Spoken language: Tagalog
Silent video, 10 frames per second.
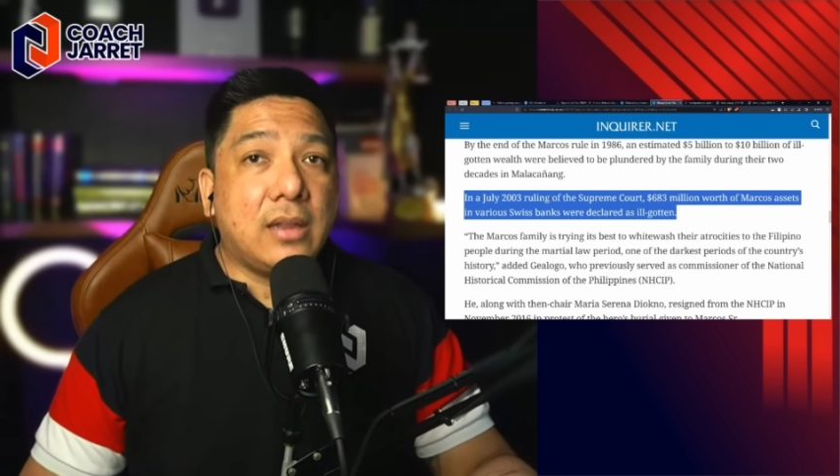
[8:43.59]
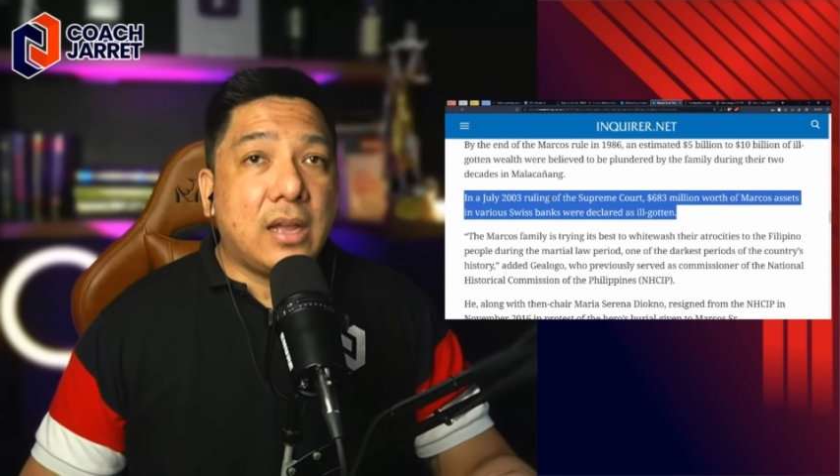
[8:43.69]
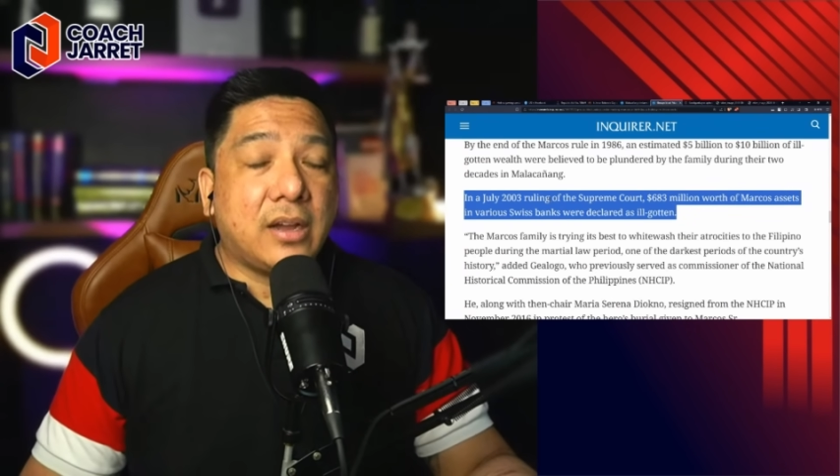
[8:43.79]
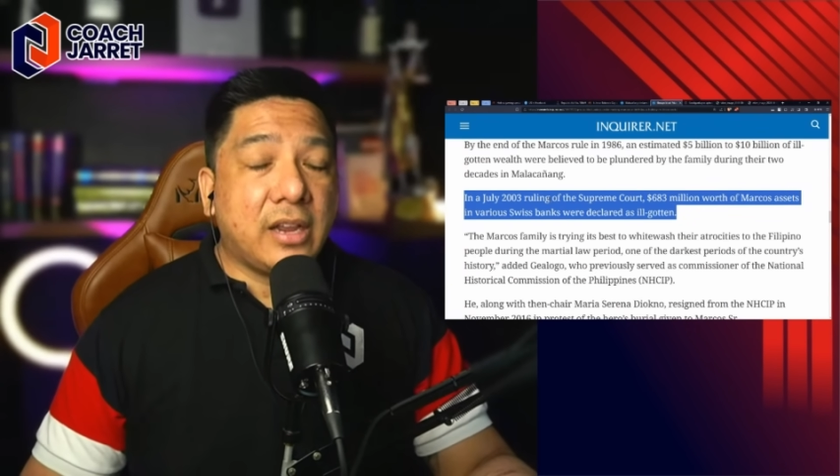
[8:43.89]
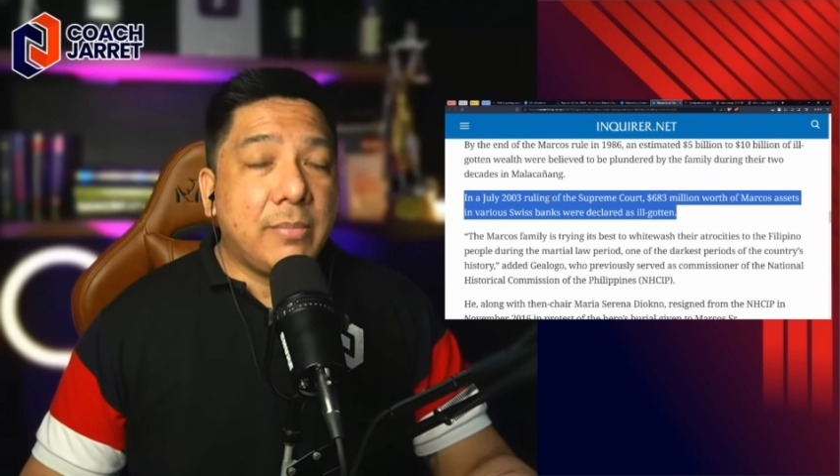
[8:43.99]
Ang
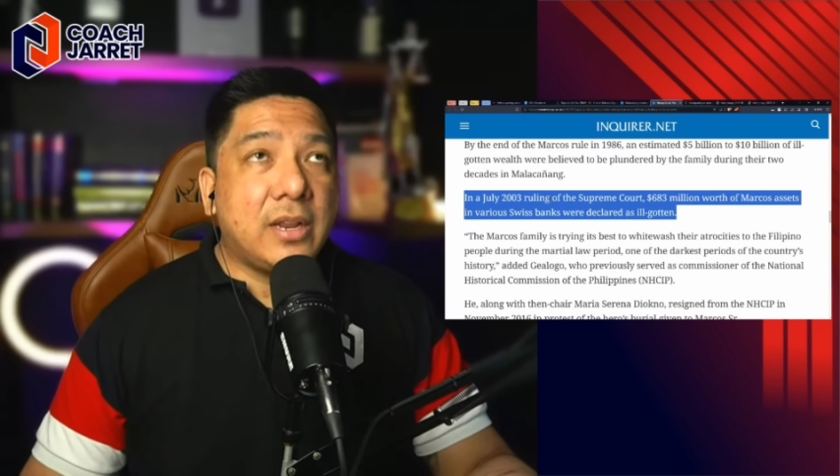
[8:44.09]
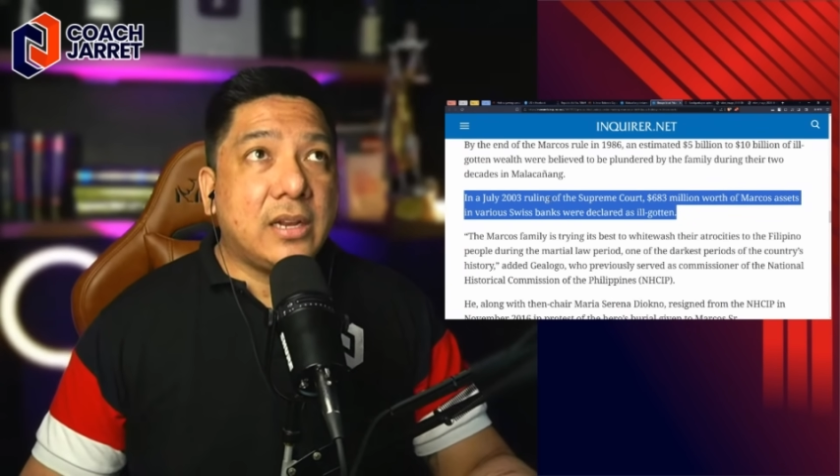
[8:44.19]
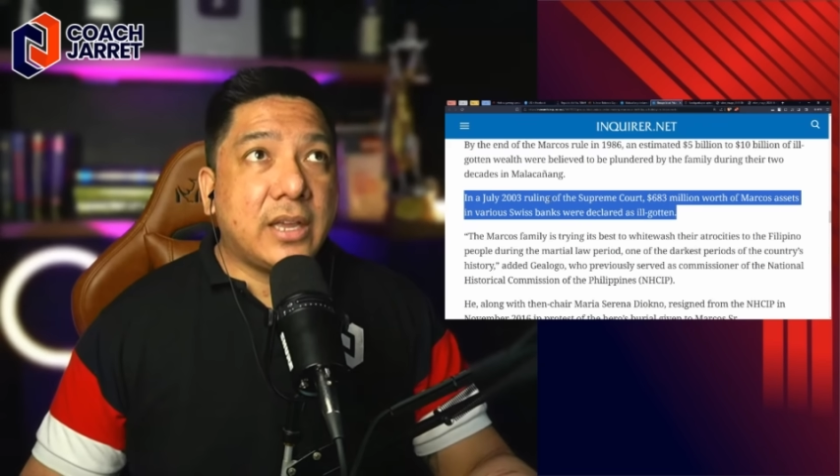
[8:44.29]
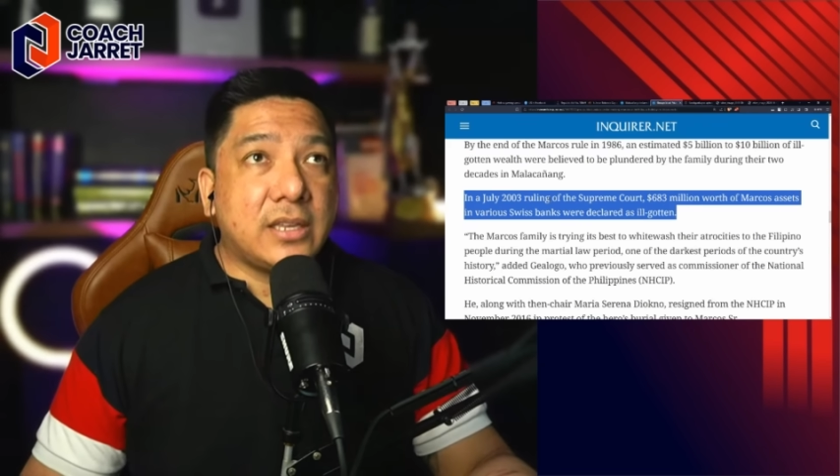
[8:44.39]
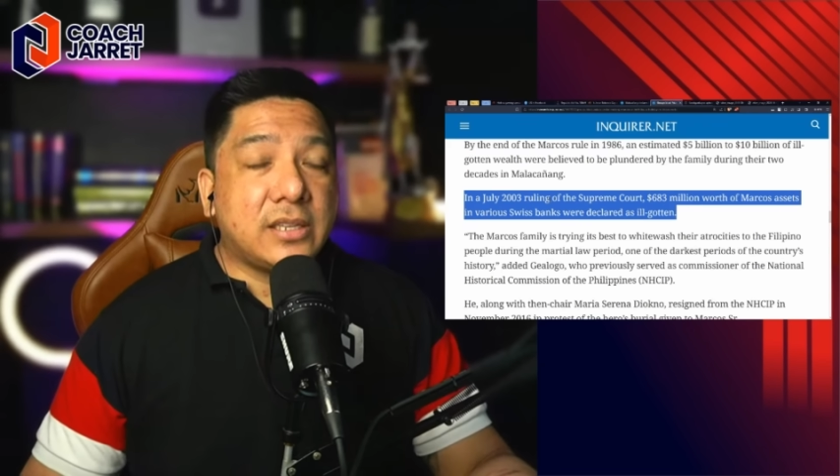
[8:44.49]
criminal
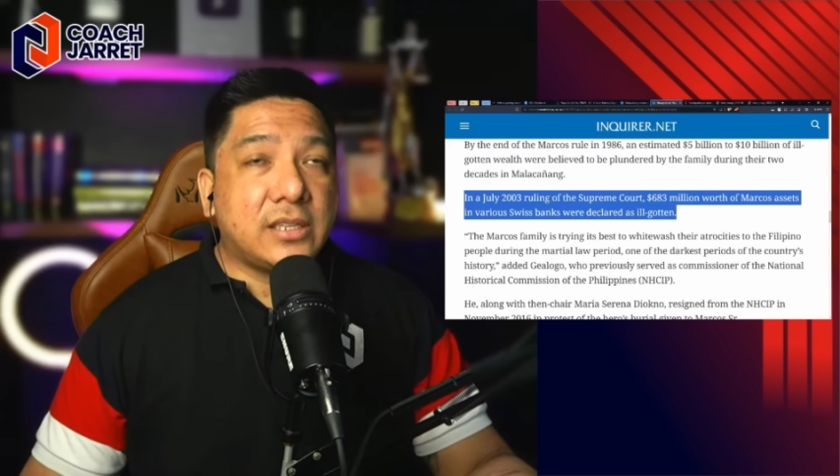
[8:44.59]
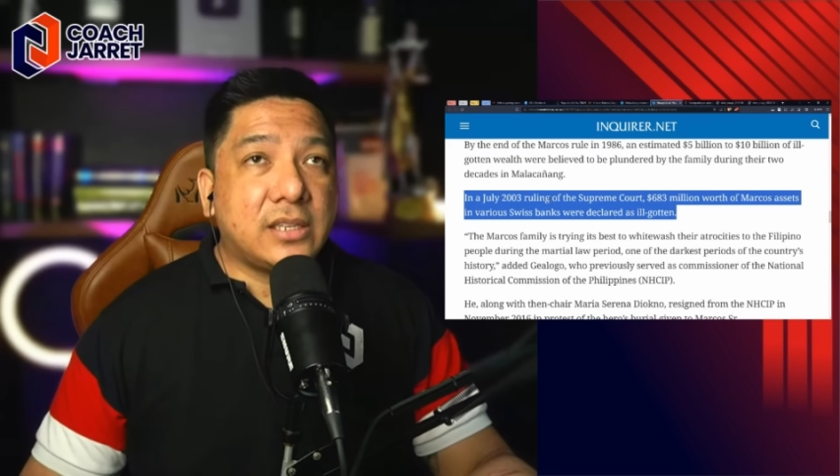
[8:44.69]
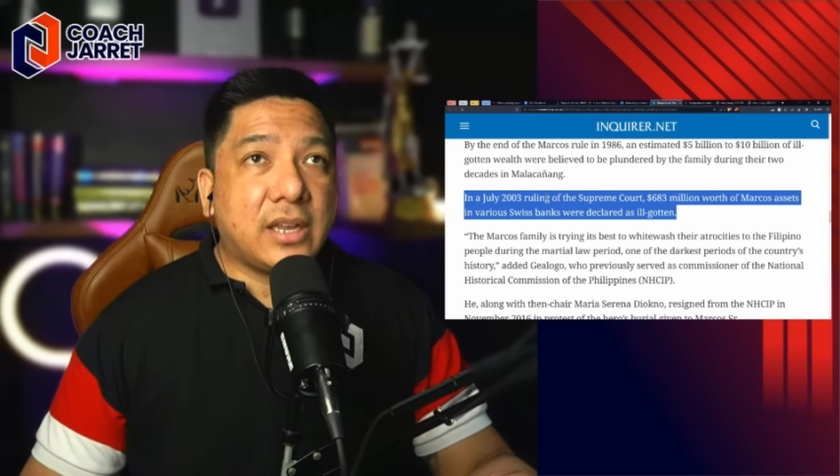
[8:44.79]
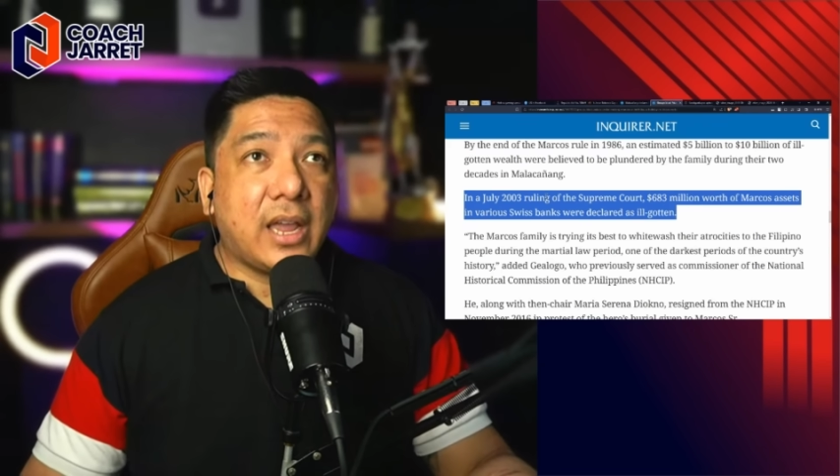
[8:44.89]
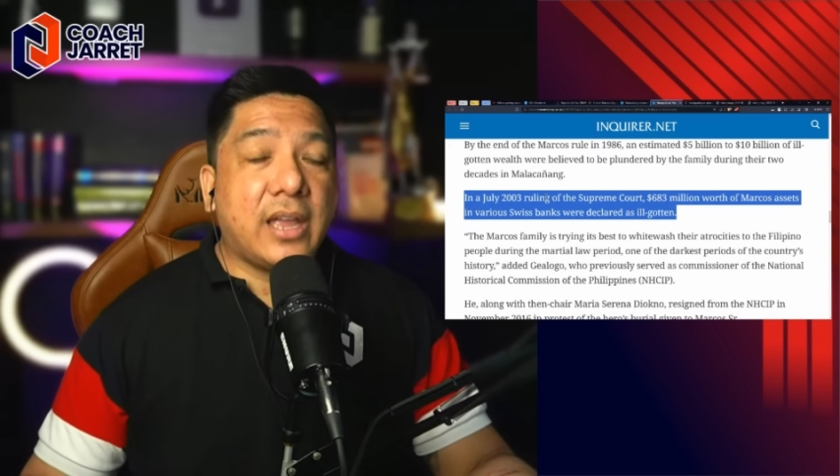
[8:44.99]
cases
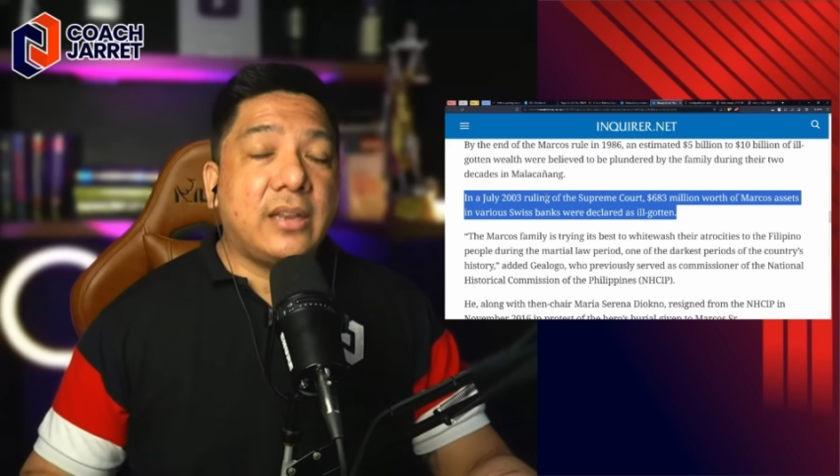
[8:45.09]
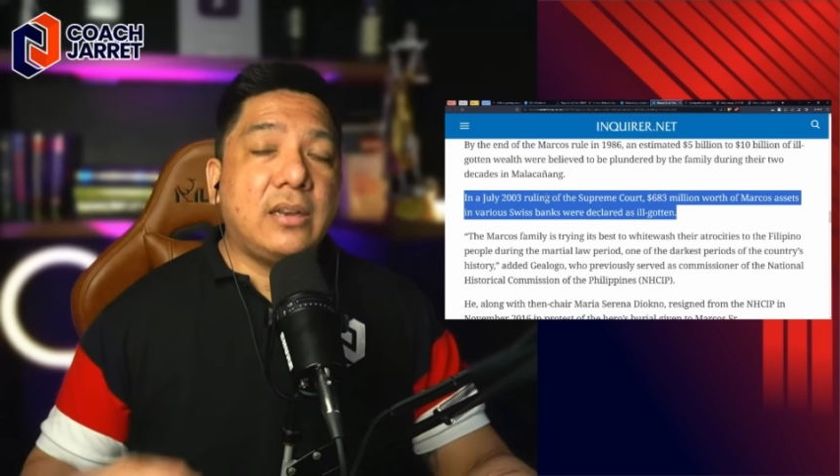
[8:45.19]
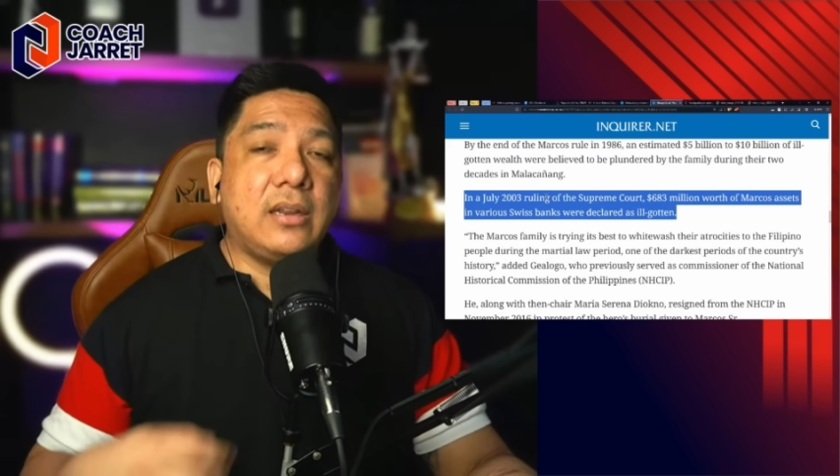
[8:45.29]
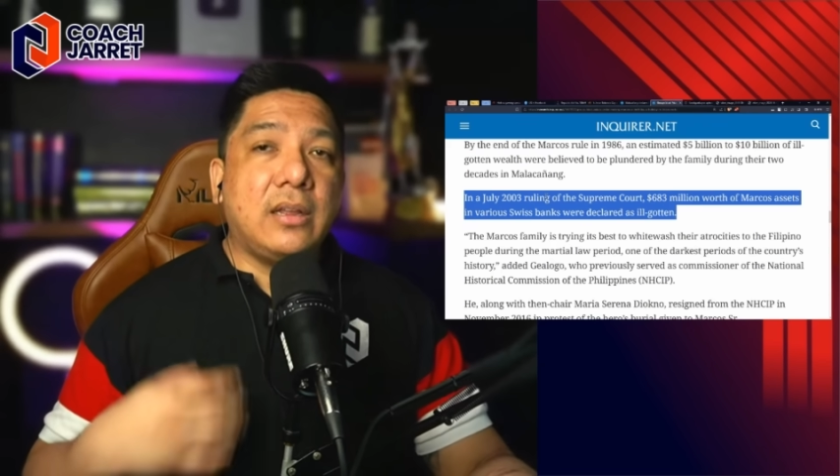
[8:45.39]
can